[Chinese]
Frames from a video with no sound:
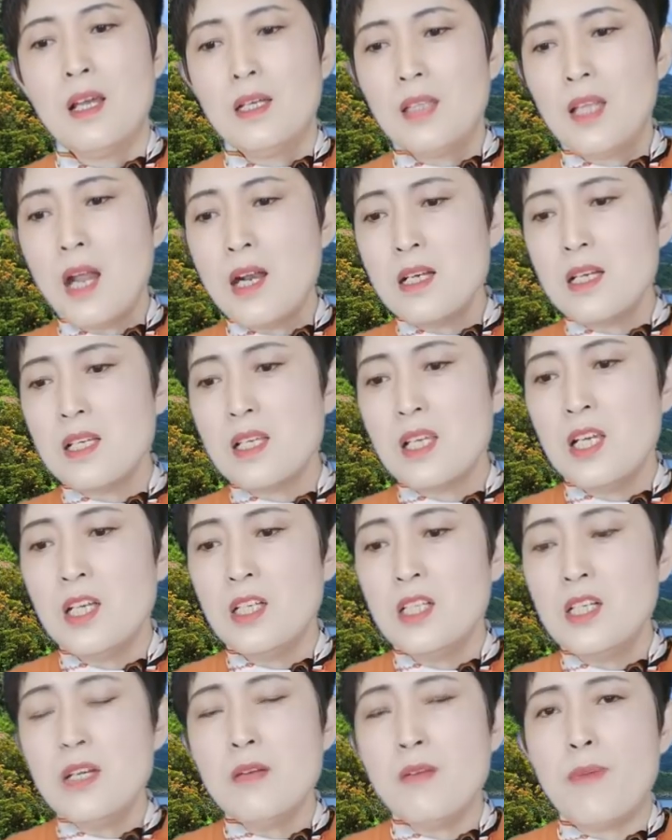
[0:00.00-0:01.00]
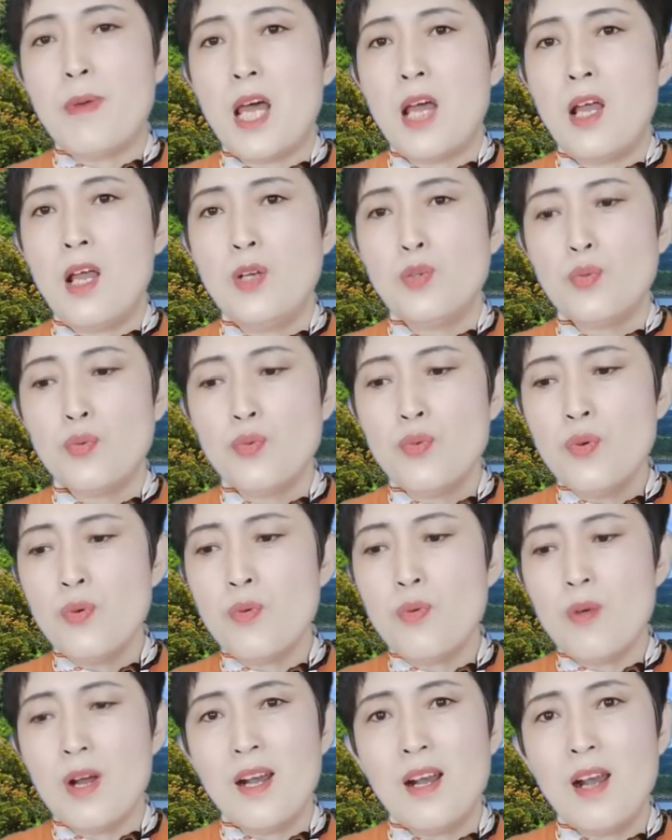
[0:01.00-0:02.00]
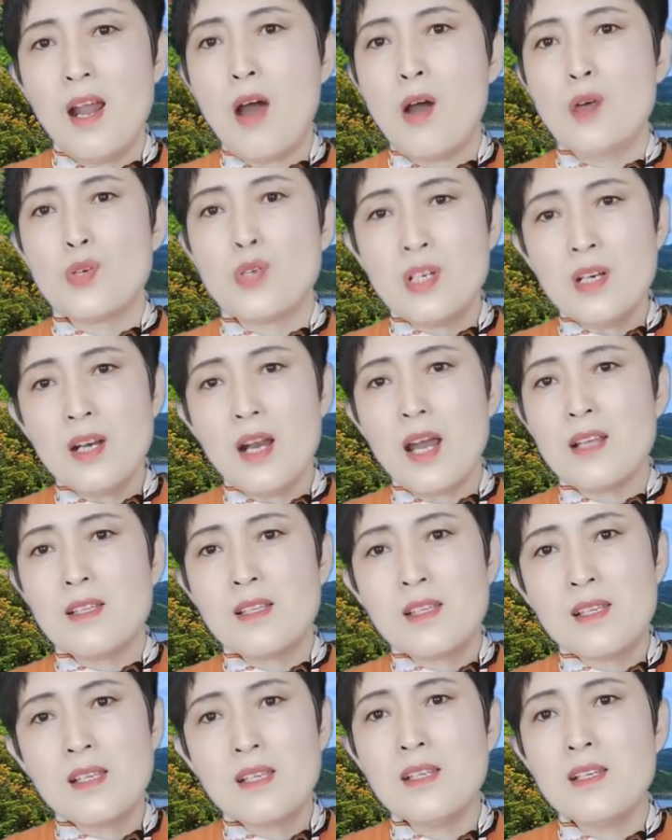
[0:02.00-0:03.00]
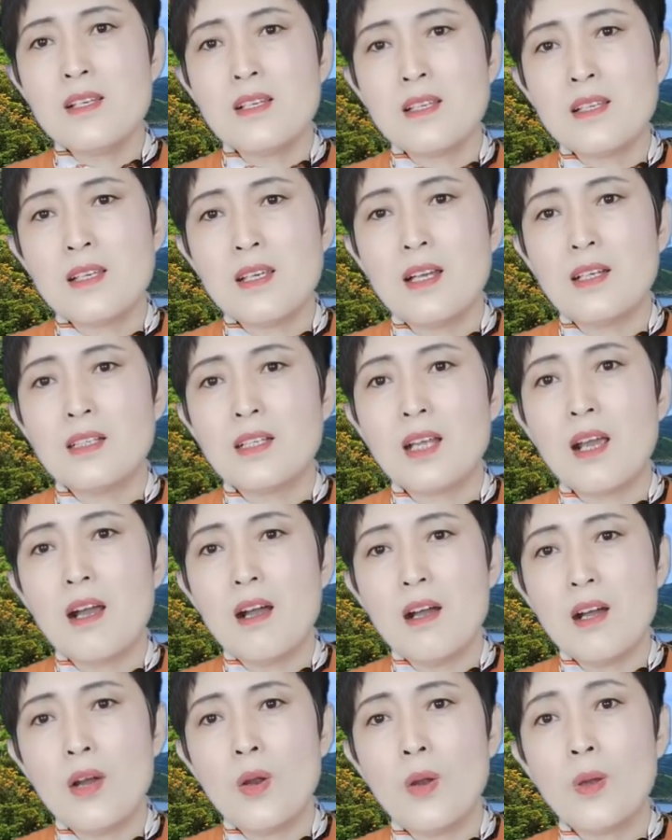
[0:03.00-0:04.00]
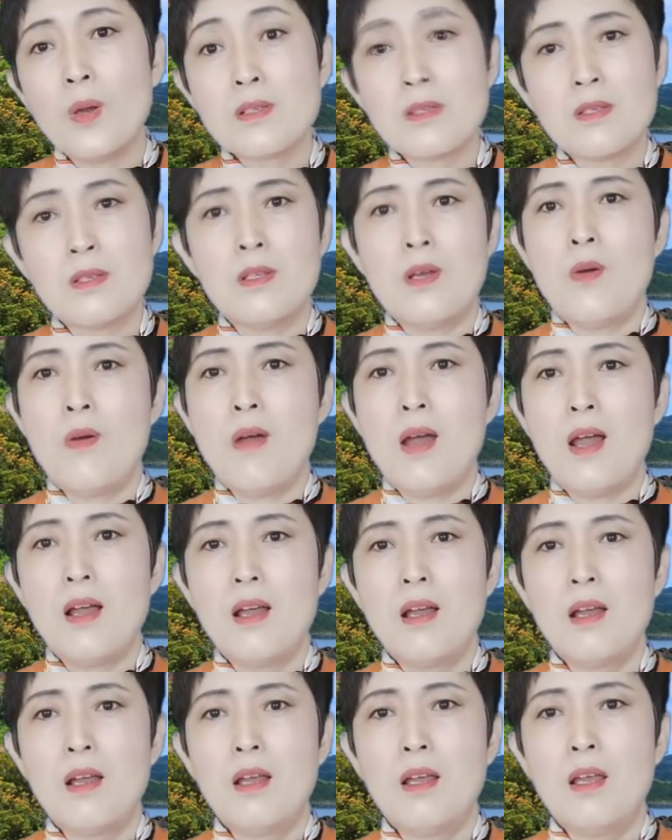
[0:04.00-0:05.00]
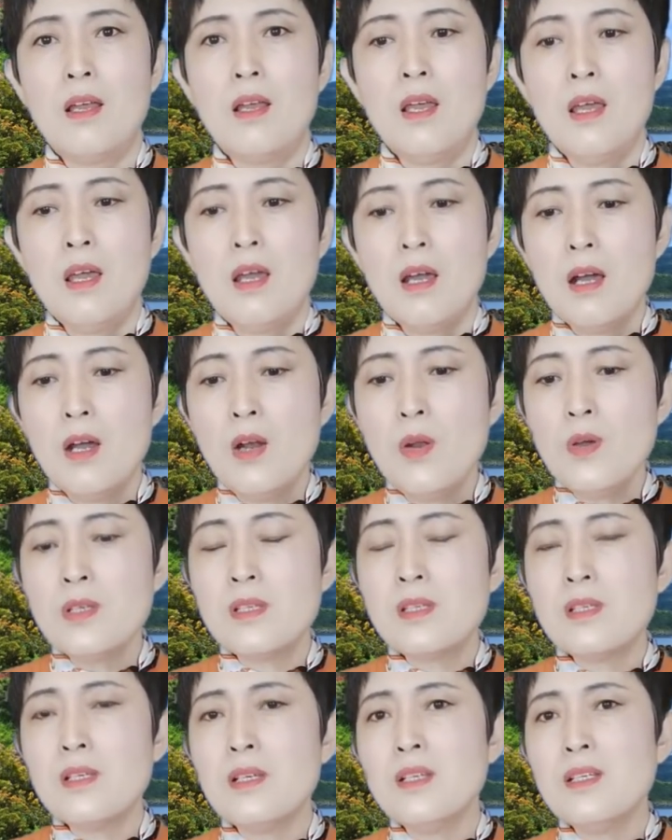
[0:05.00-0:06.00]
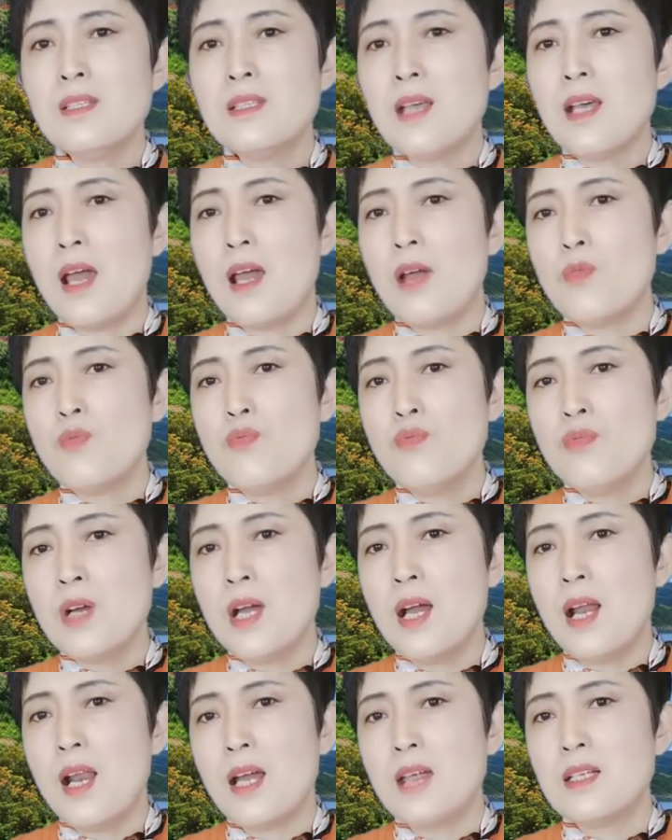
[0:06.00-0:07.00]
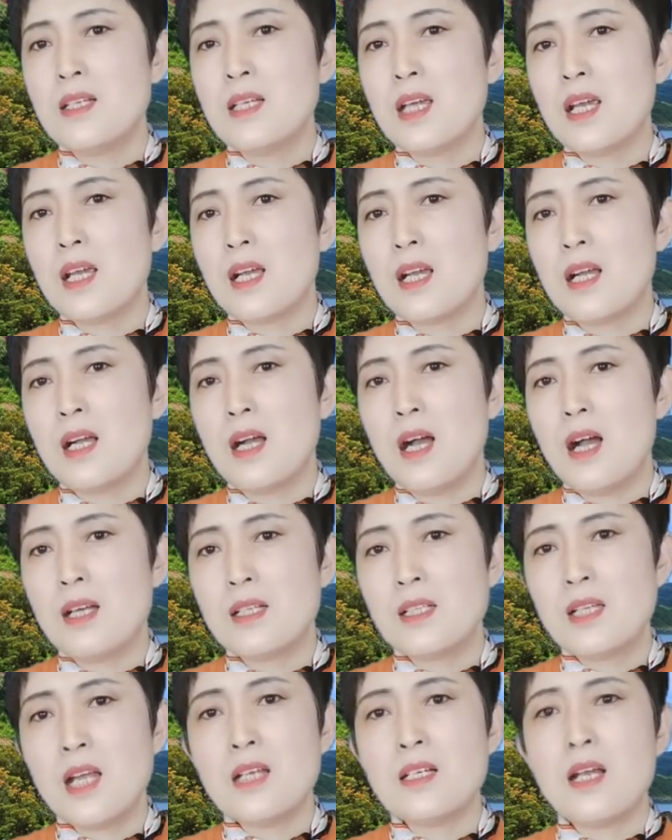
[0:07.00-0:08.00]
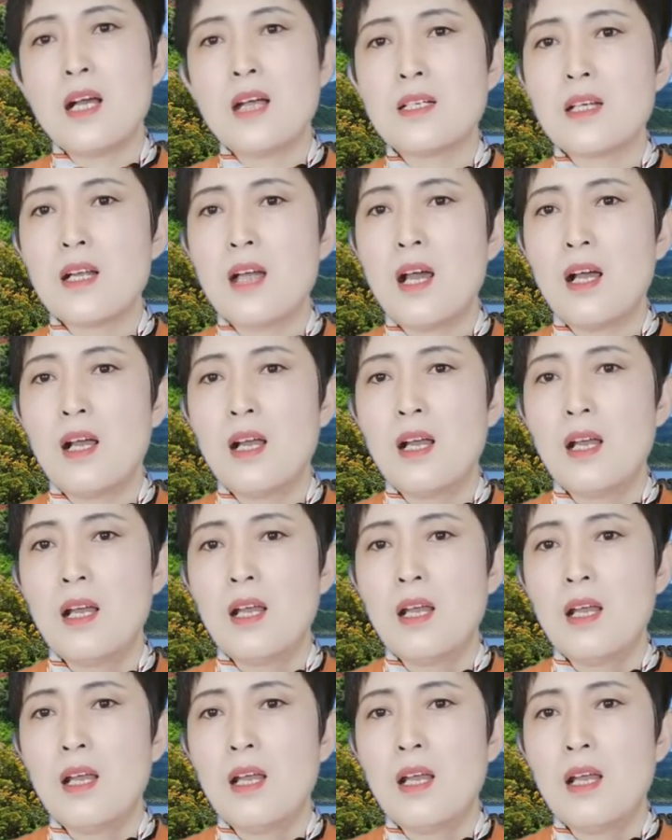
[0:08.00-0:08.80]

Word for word: 但是你日本如果老是来刺激这个俄罗斯的话，俄罗斯在乌克兰这个战场上，